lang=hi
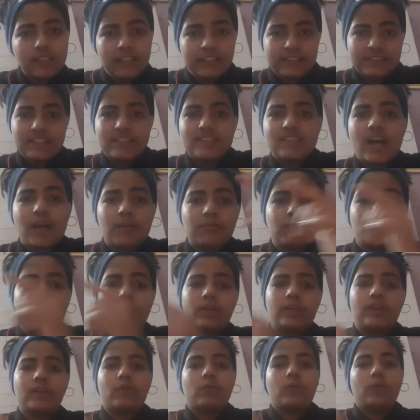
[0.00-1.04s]
जैसा आप लोगों
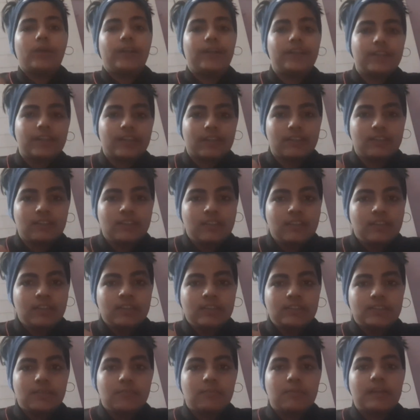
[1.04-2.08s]
ने क्विट
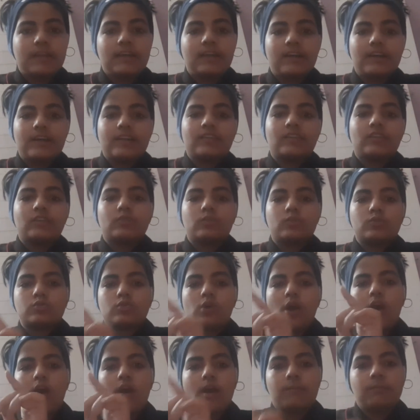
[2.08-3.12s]
जब मैंने करा था तो
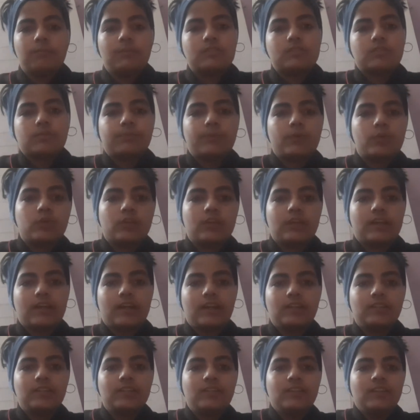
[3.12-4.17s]
उसको आपने सपोर्ट
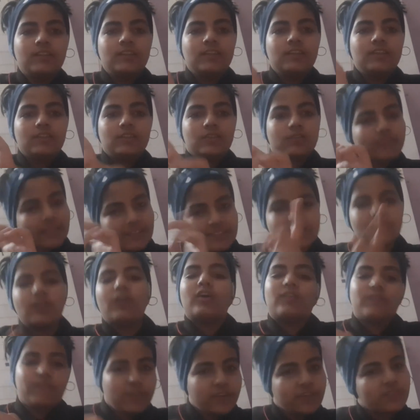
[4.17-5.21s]
करा तो वैसे
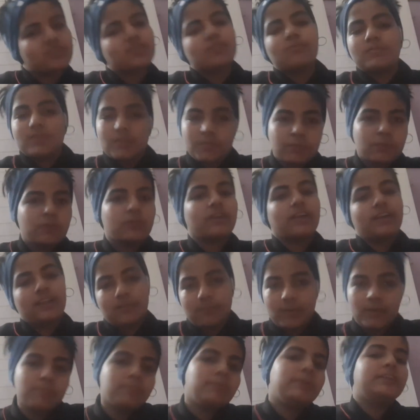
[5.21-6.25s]
और वीडियोस को भी सपोर्ट करना
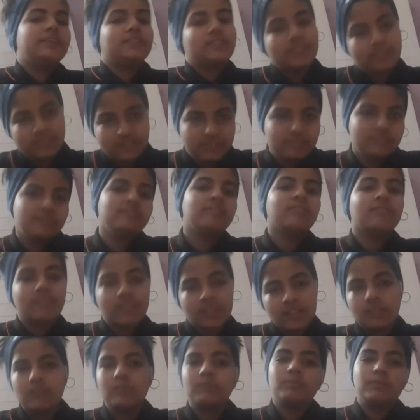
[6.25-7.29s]
भाई प्लीज़
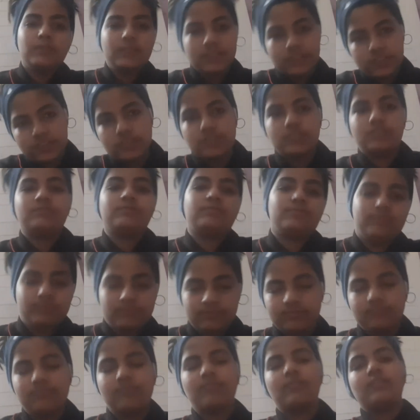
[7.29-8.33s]
प्लीज
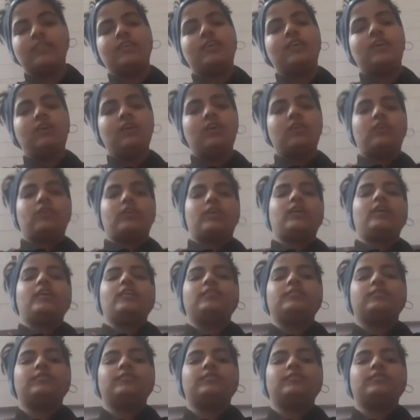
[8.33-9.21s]
ओके